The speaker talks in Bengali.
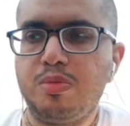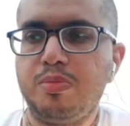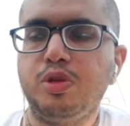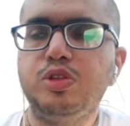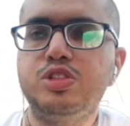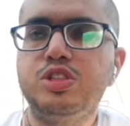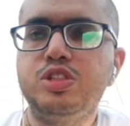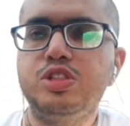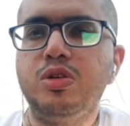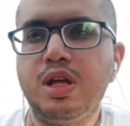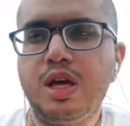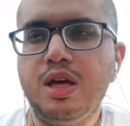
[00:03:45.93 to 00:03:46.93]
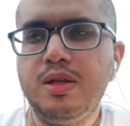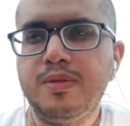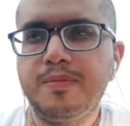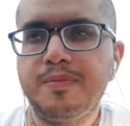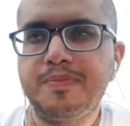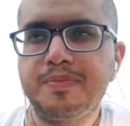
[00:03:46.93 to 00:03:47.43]
পদচিহ্নটা
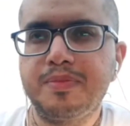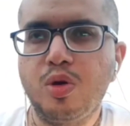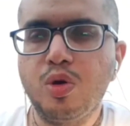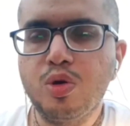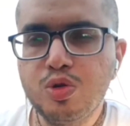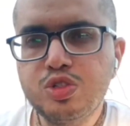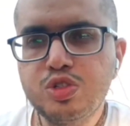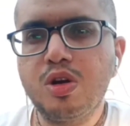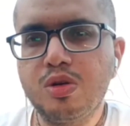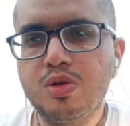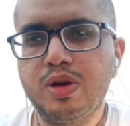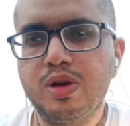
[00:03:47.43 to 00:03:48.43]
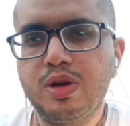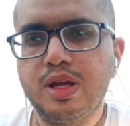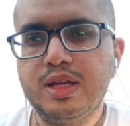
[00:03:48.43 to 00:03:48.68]
অনুসরণ করে